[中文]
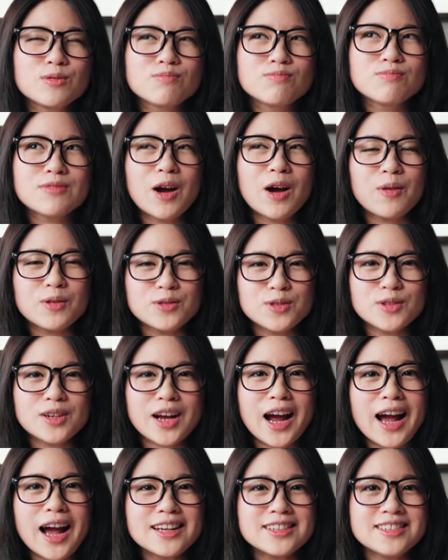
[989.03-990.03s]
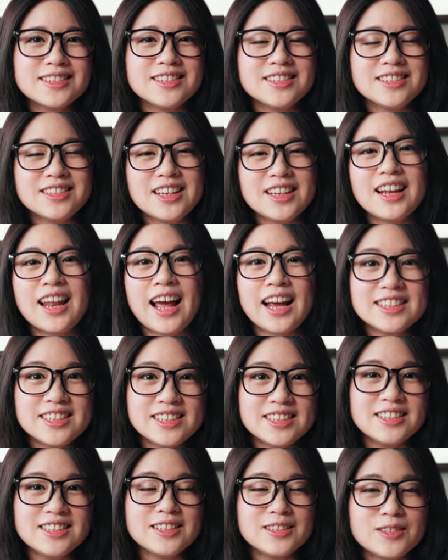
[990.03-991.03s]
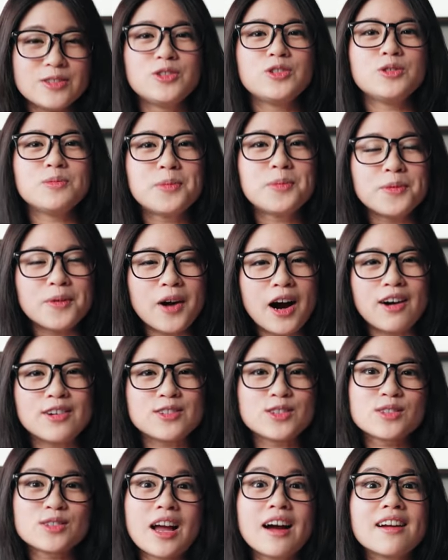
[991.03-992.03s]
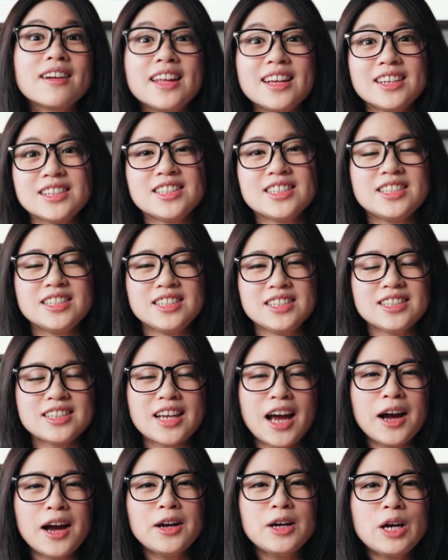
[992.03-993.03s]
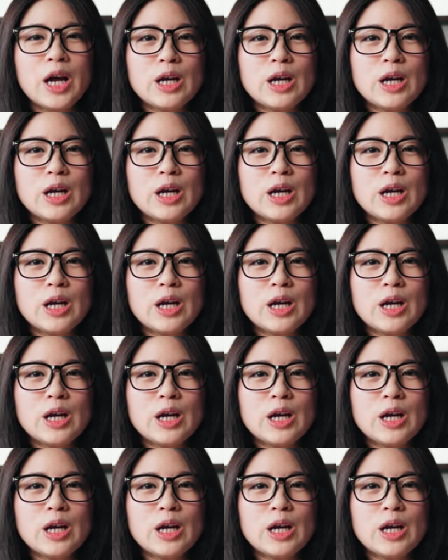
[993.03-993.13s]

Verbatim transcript: 那我就开始先来写写食谱，好，就当练习一下。